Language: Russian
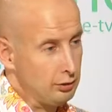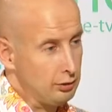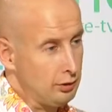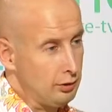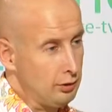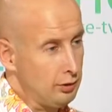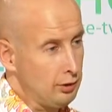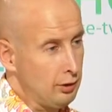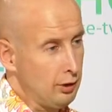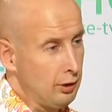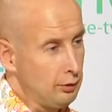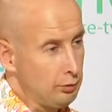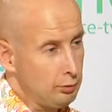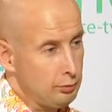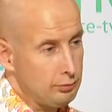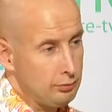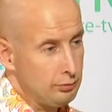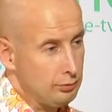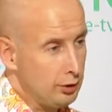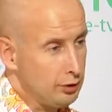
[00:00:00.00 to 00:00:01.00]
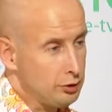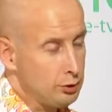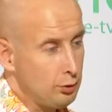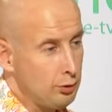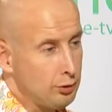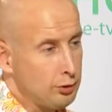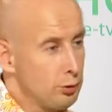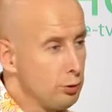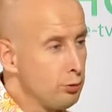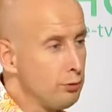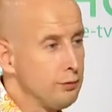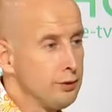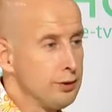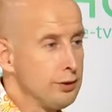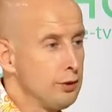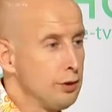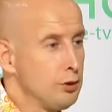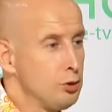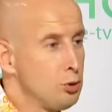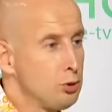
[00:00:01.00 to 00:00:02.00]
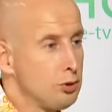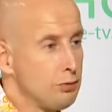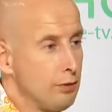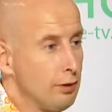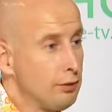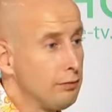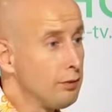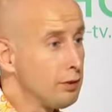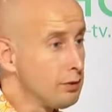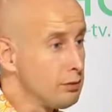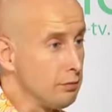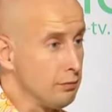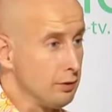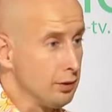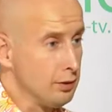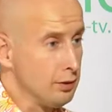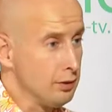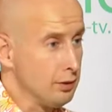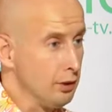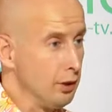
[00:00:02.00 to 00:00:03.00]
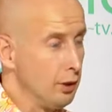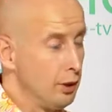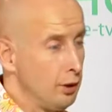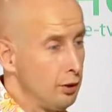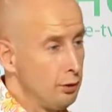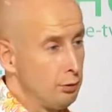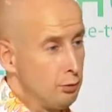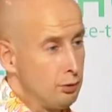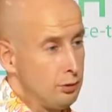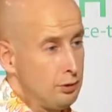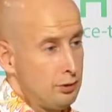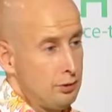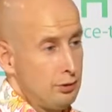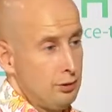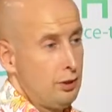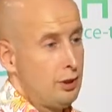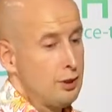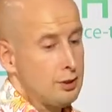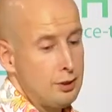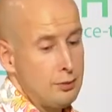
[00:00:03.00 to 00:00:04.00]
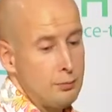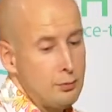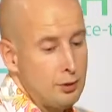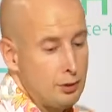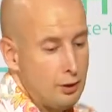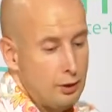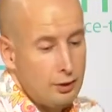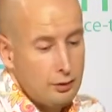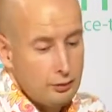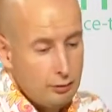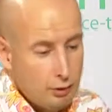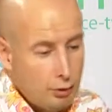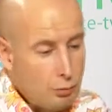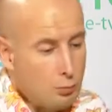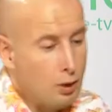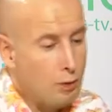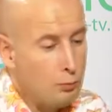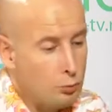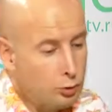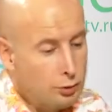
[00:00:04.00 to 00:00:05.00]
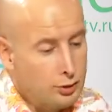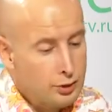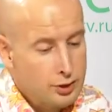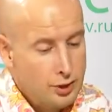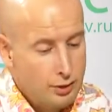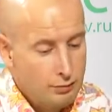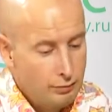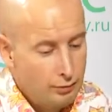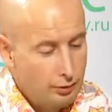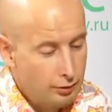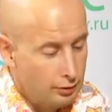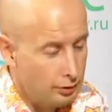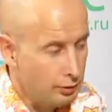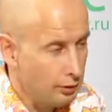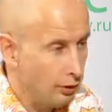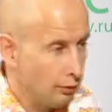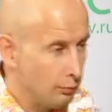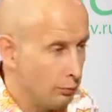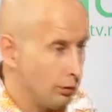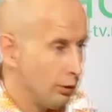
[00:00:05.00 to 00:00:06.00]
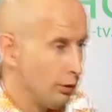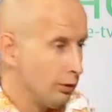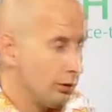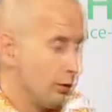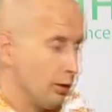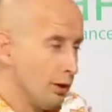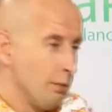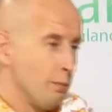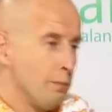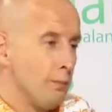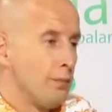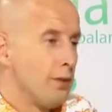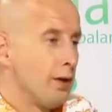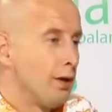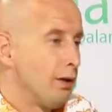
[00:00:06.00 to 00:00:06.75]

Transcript: э, оно должно основываться на чувстве ответственности. То есть, если мы даем кому-то совет, или мы там